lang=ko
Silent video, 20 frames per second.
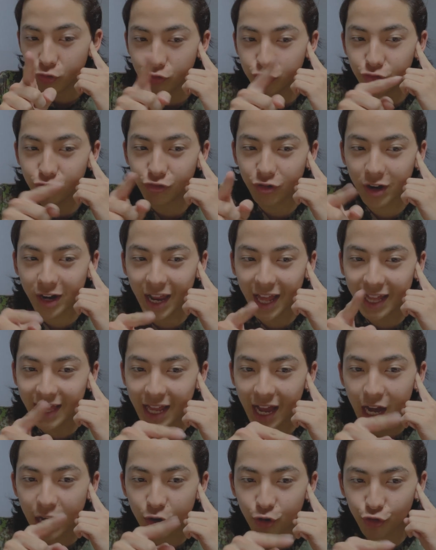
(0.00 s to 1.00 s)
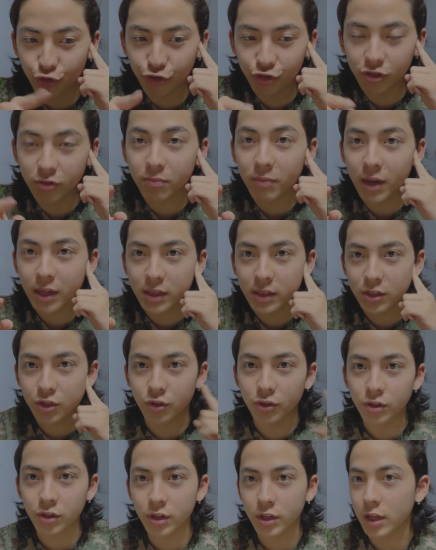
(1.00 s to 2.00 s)
구레나룻만
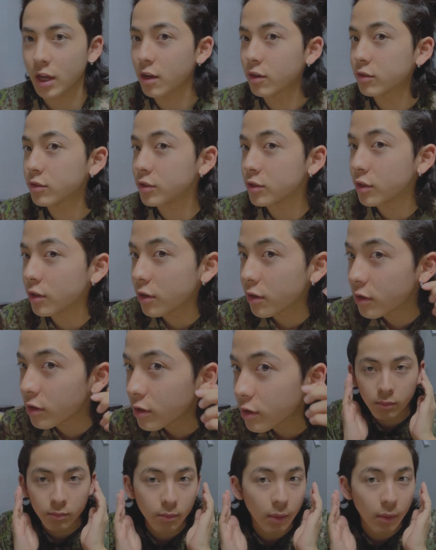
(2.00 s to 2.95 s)
정리했거든요.